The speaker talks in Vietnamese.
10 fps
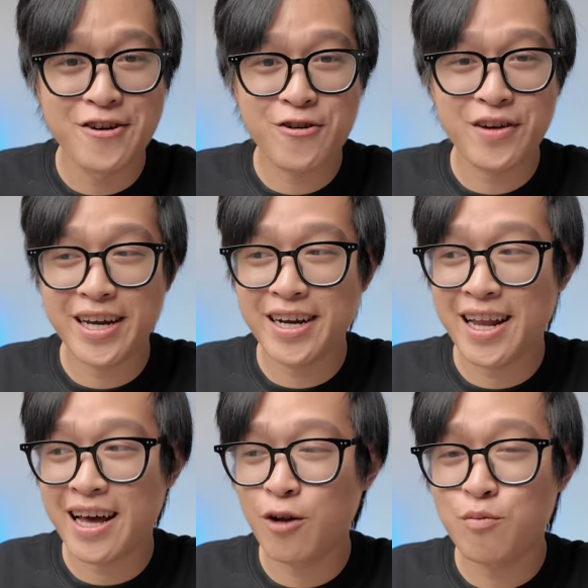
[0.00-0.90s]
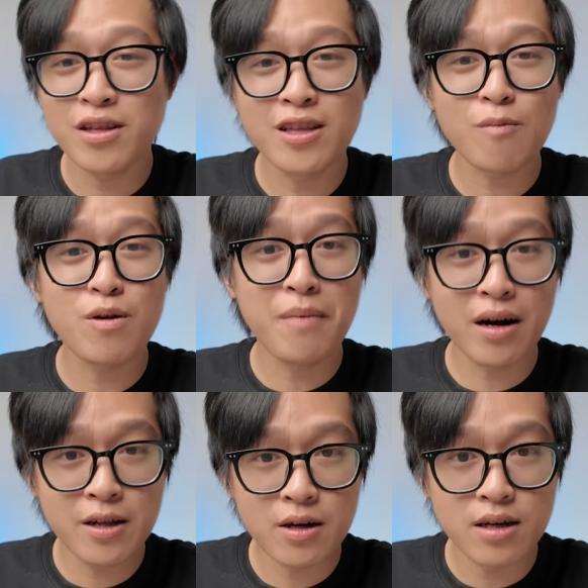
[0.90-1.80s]
Có nghĩa là lúc đó TikTok nó
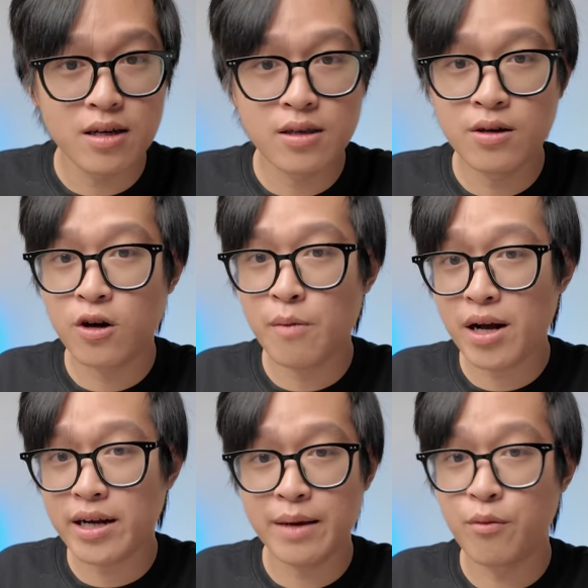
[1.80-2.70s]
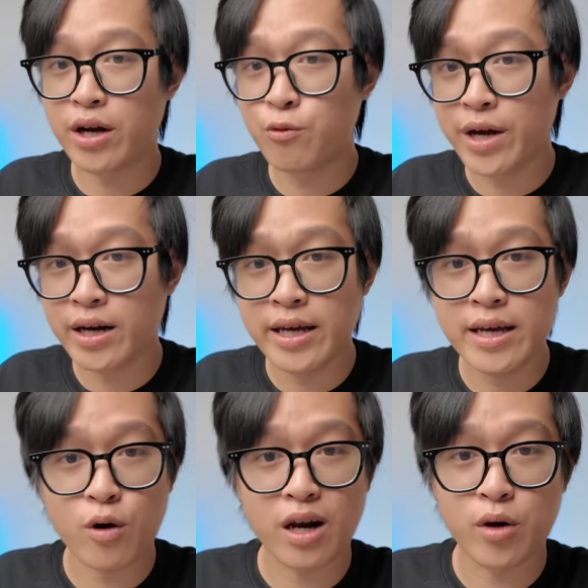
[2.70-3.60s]
mới thôi, chưa có bất kỳ một cái nguyên
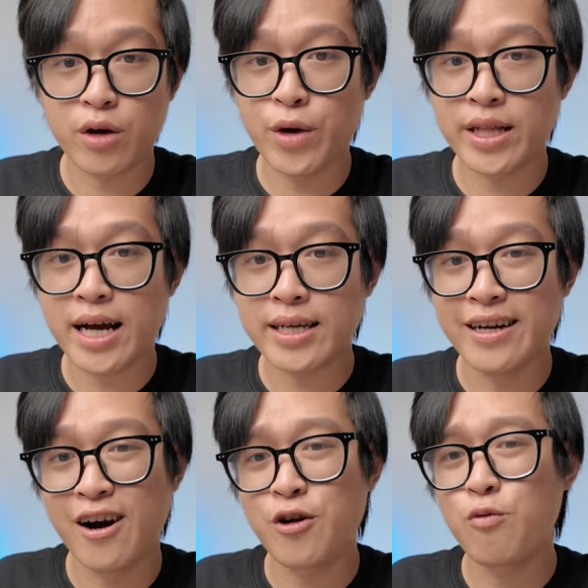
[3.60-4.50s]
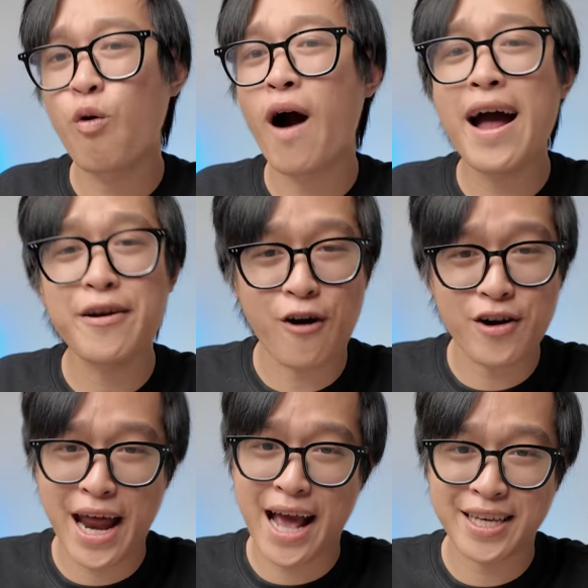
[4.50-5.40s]
lý hoặc là một cái nguyên tắc gì đó nó quá
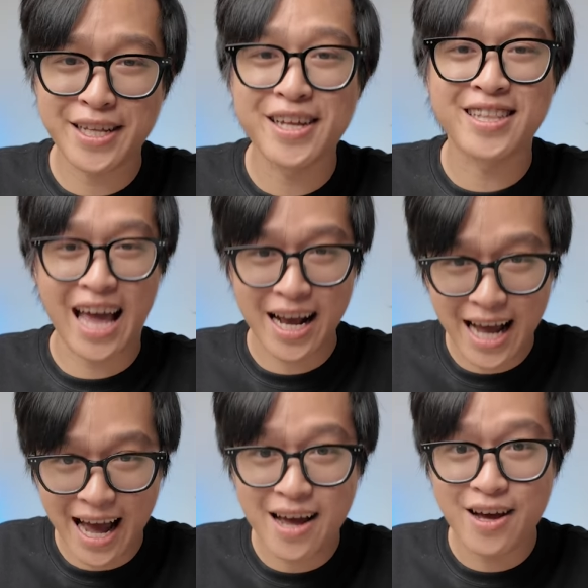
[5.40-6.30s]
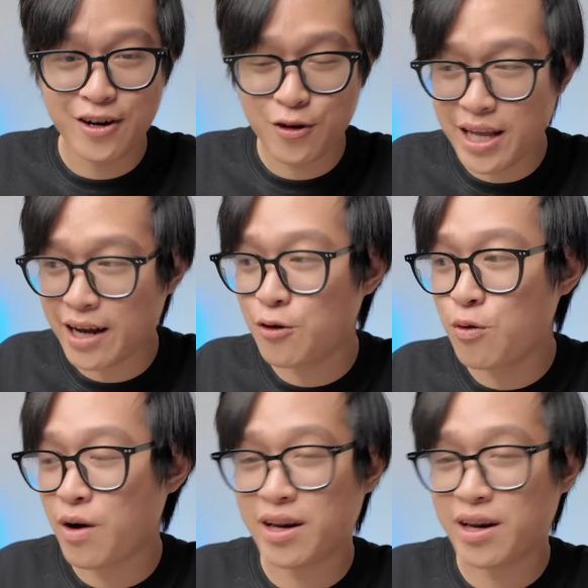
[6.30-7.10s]
rõ ràng trên nền tảng cả, nói thiệt luôn.